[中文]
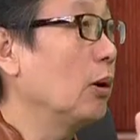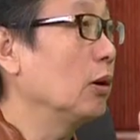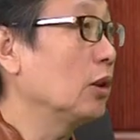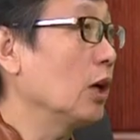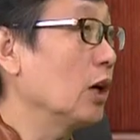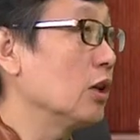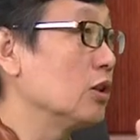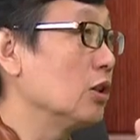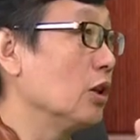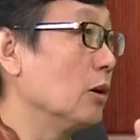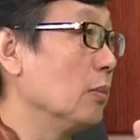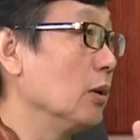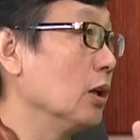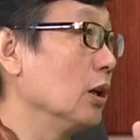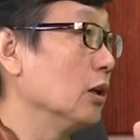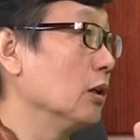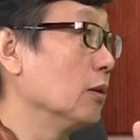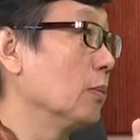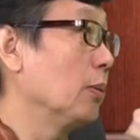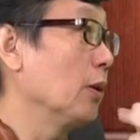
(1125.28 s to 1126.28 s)
胞胎姐
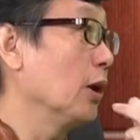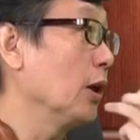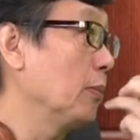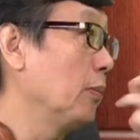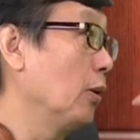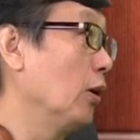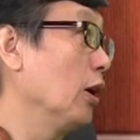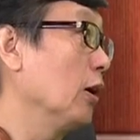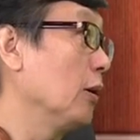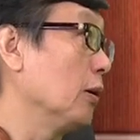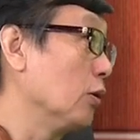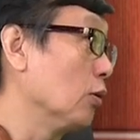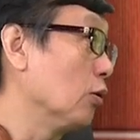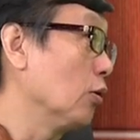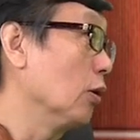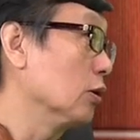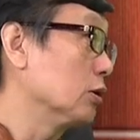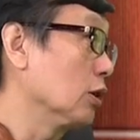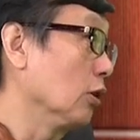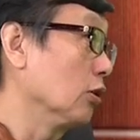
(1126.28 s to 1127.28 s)
妹，Playboy 如
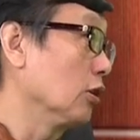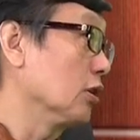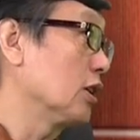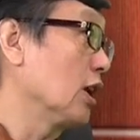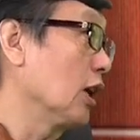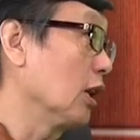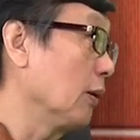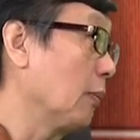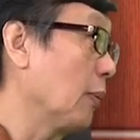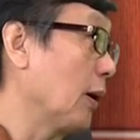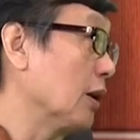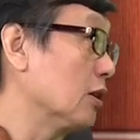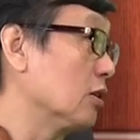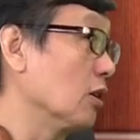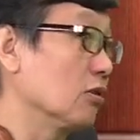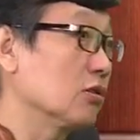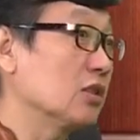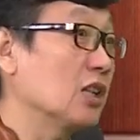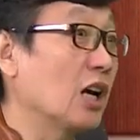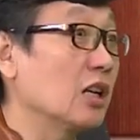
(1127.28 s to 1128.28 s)
果找到这样的拍
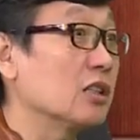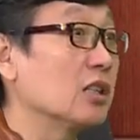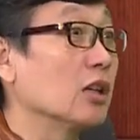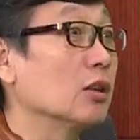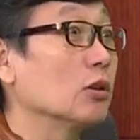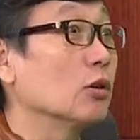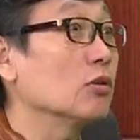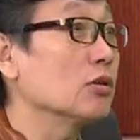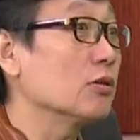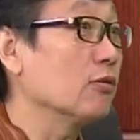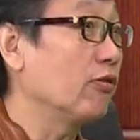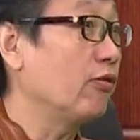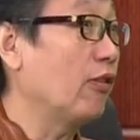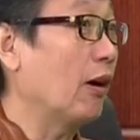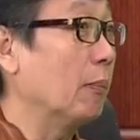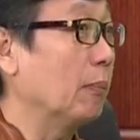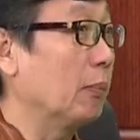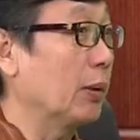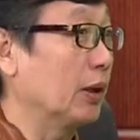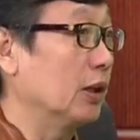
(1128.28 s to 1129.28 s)
照，价钱都是
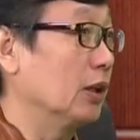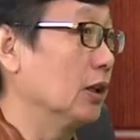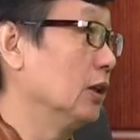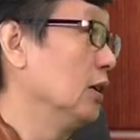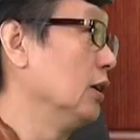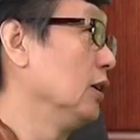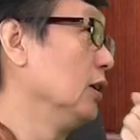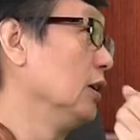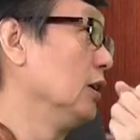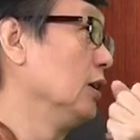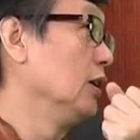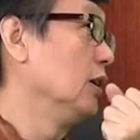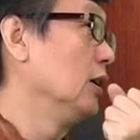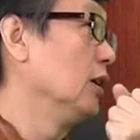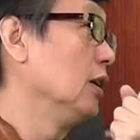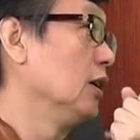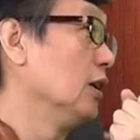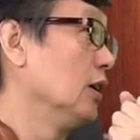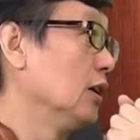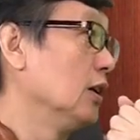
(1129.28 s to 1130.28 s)
翻倍的。
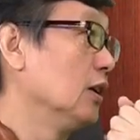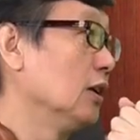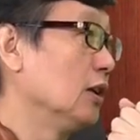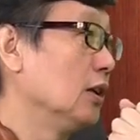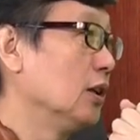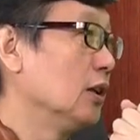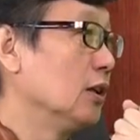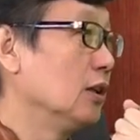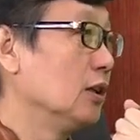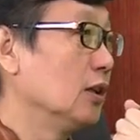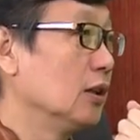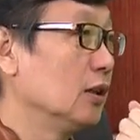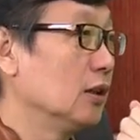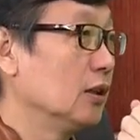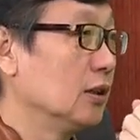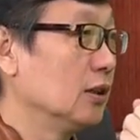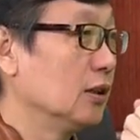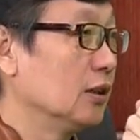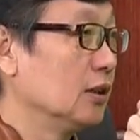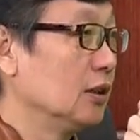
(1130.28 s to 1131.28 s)
哦，原来徐老
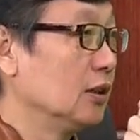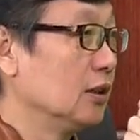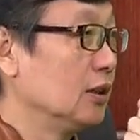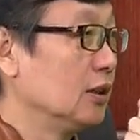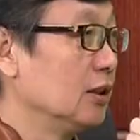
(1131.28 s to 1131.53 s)
师